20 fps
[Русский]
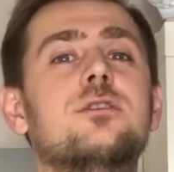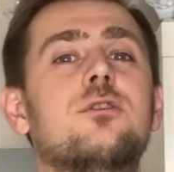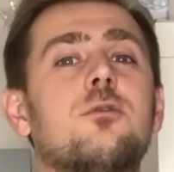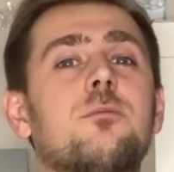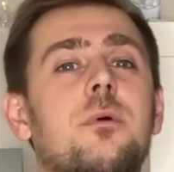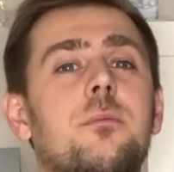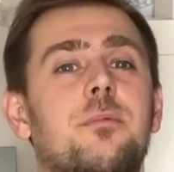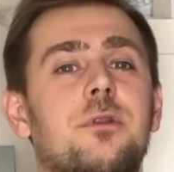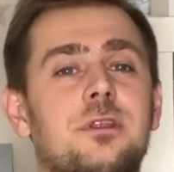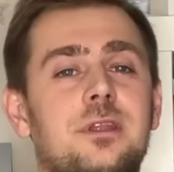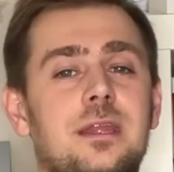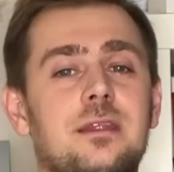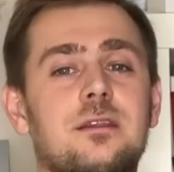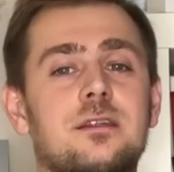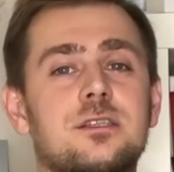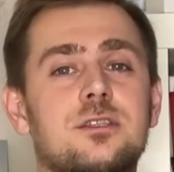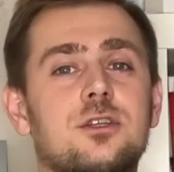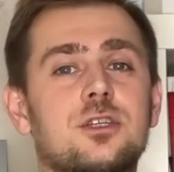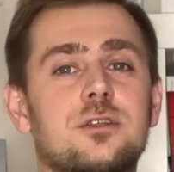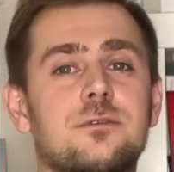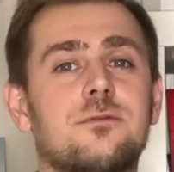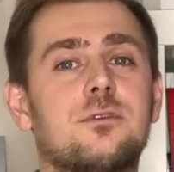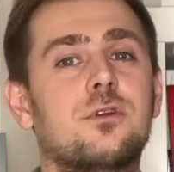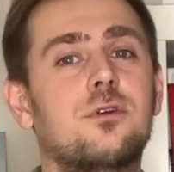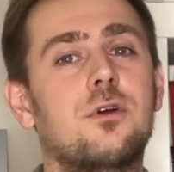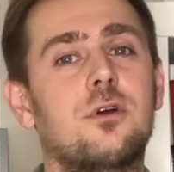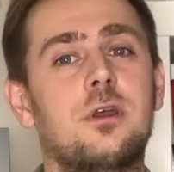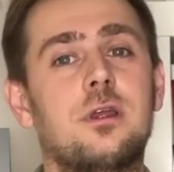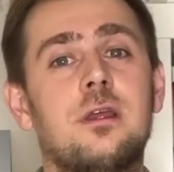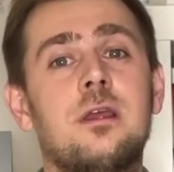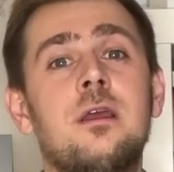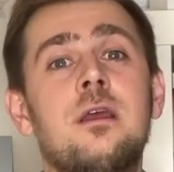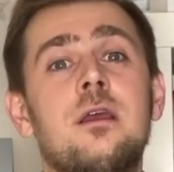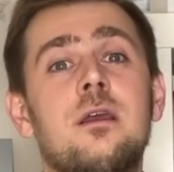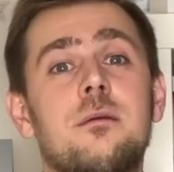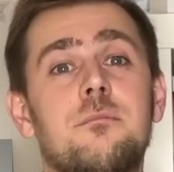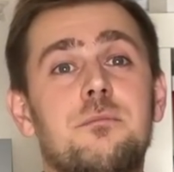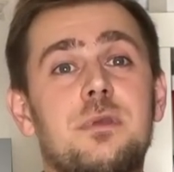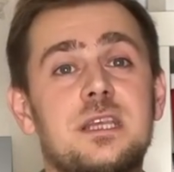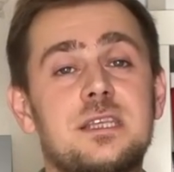группы Pretenders тоже в другой
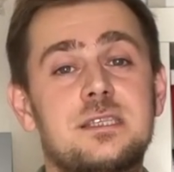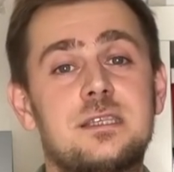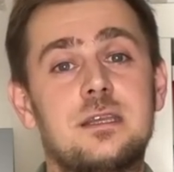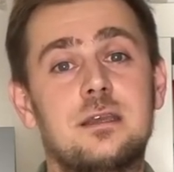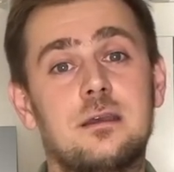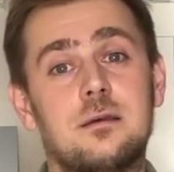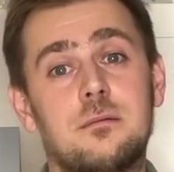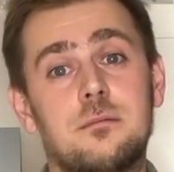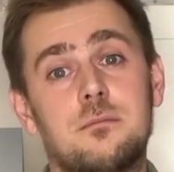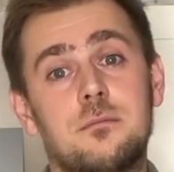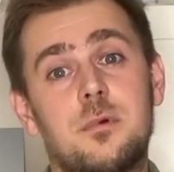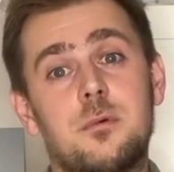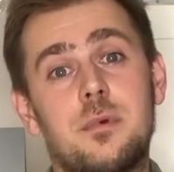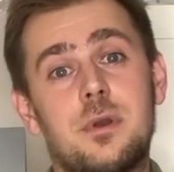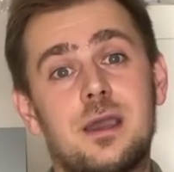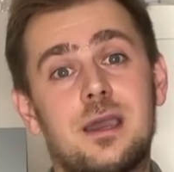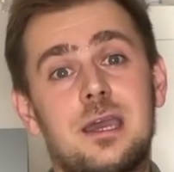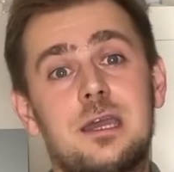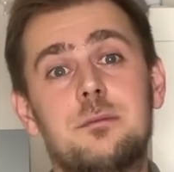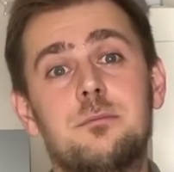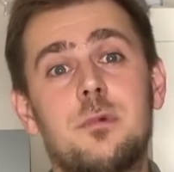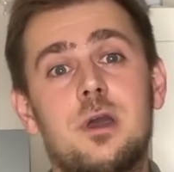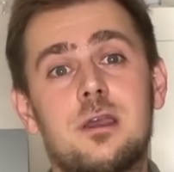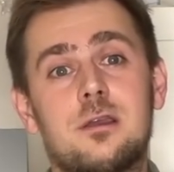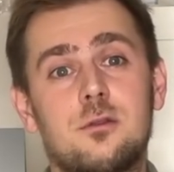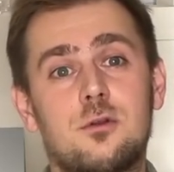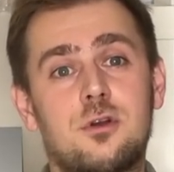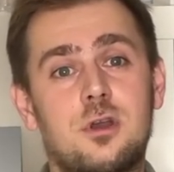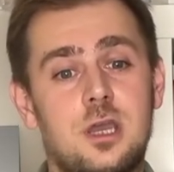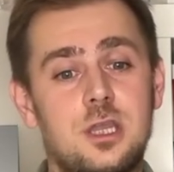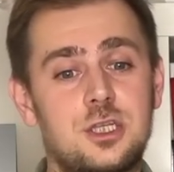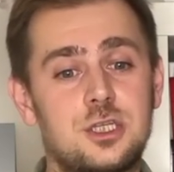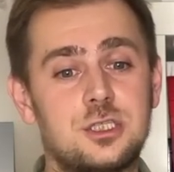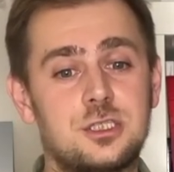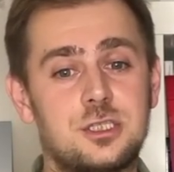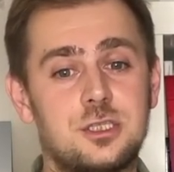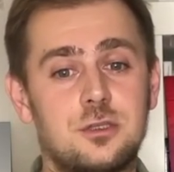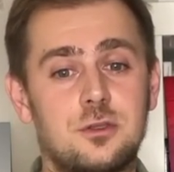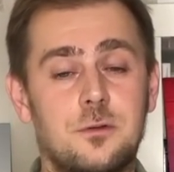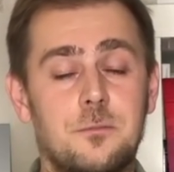песне помогает Майклу
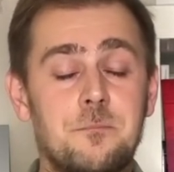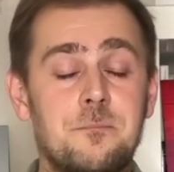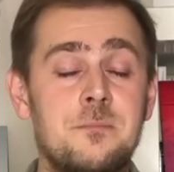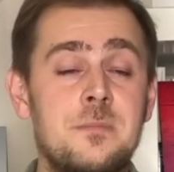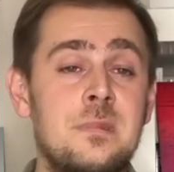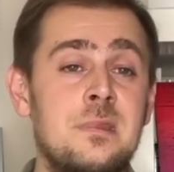Хатчинсону